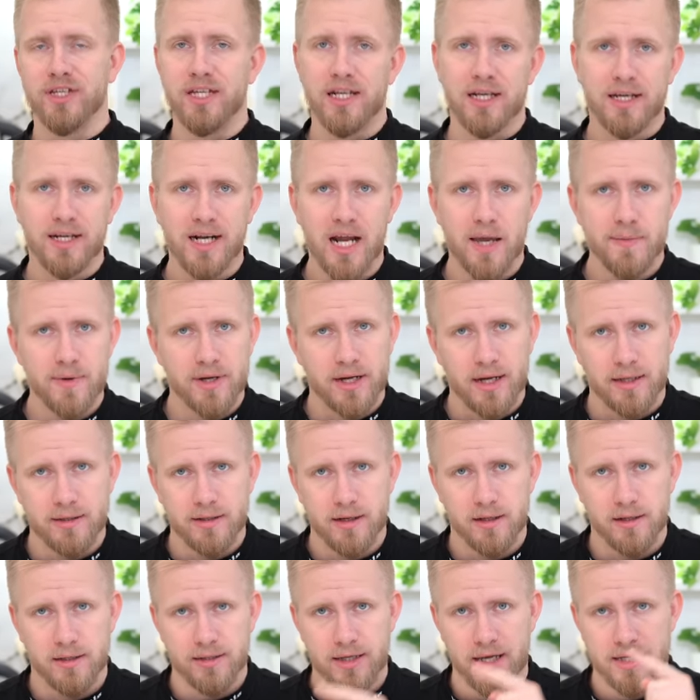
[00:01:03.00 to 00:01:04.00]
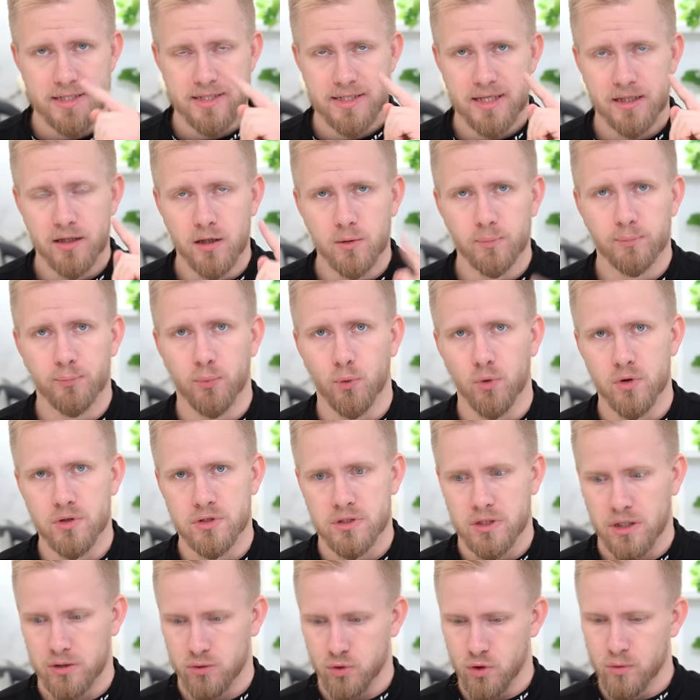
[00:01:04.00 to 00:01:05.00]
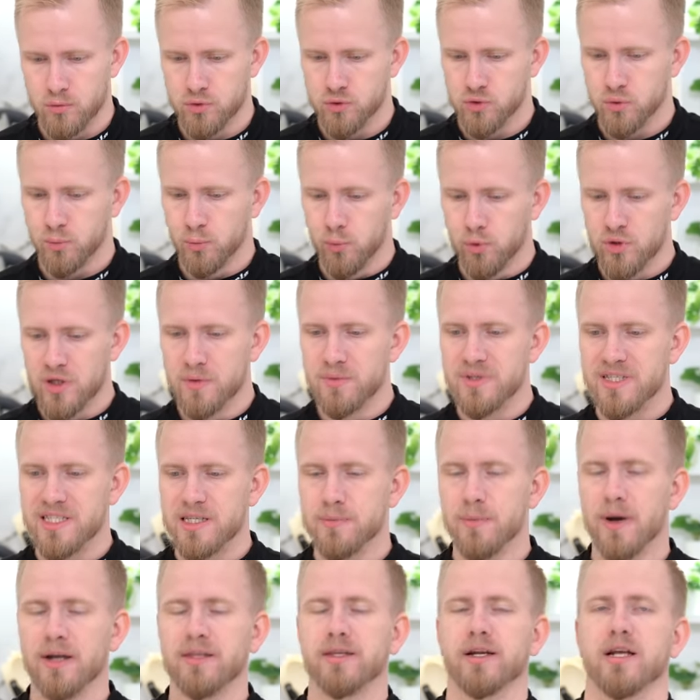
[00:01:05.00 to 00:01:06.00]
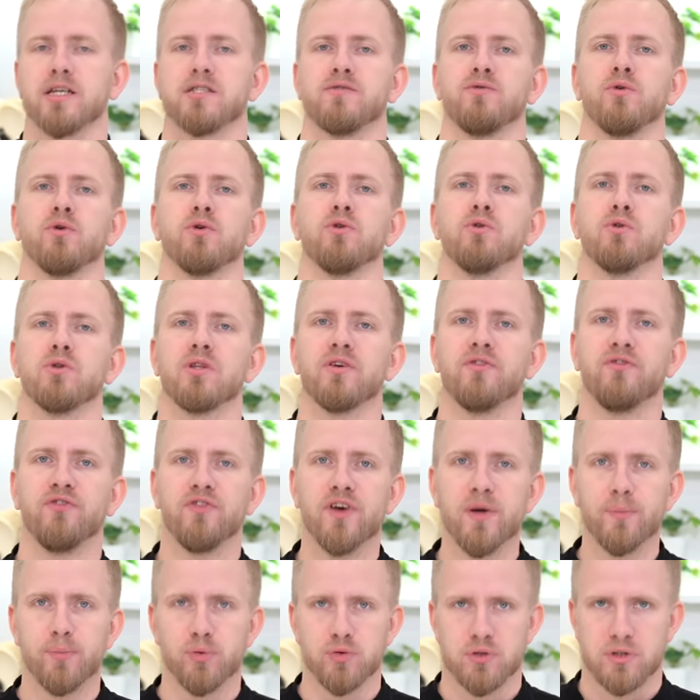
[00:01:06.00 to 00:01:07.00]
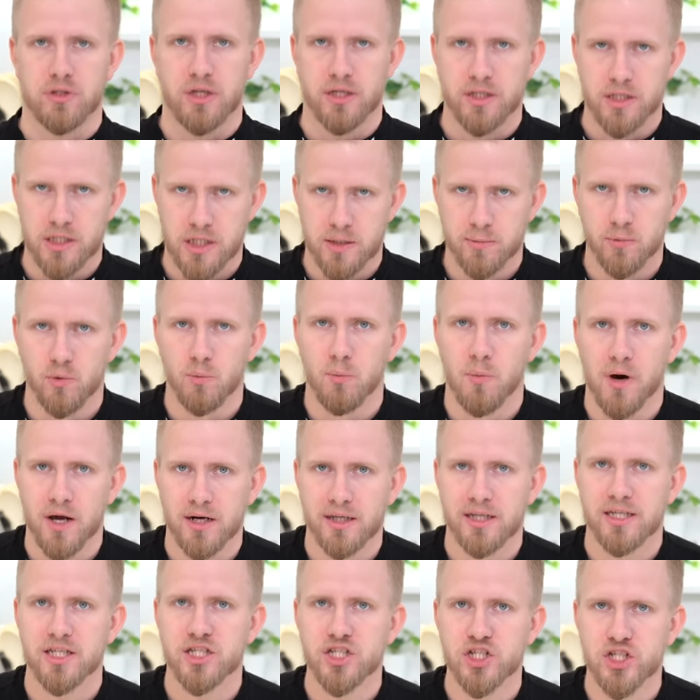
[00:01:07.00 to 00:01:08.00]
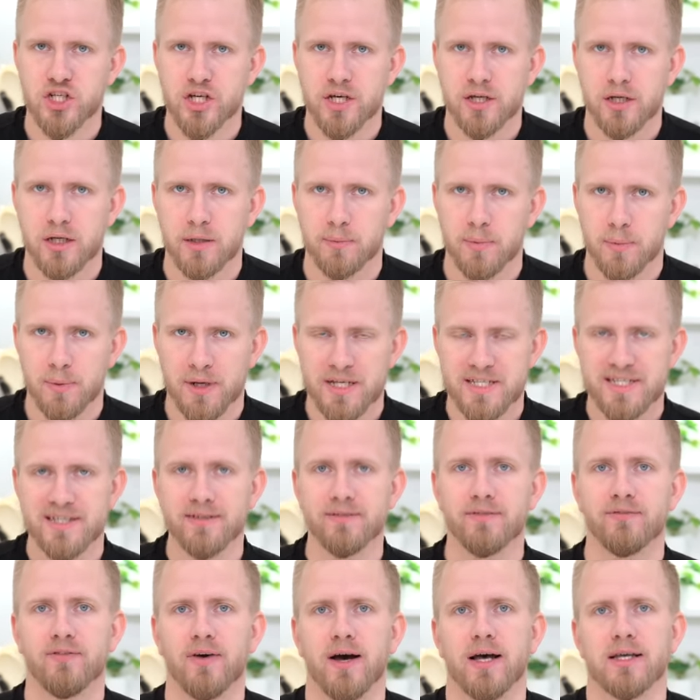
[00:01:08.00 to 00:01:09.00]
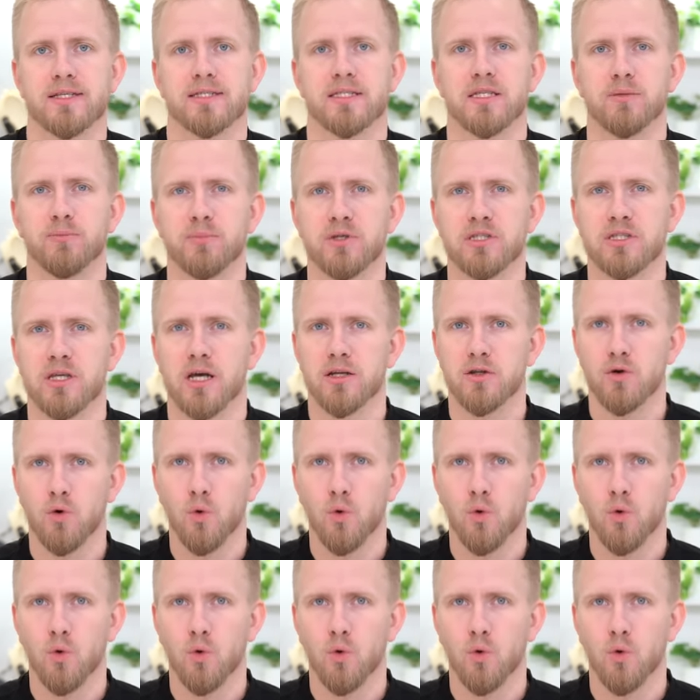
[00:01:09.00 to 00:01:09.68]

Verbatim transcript: телеграме канала я сделал пост о том, что будем снимать развернутый выпуск на тему марки Cherry. Просил вас написать